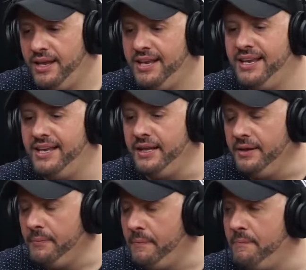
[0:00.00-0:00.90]

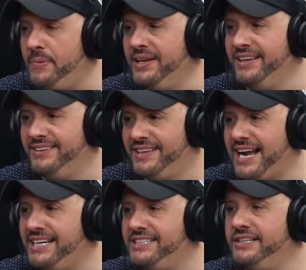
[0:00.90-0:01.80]
Que
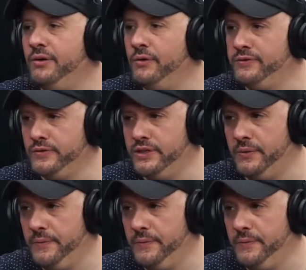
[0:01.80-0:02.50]
pilantragem o fundão.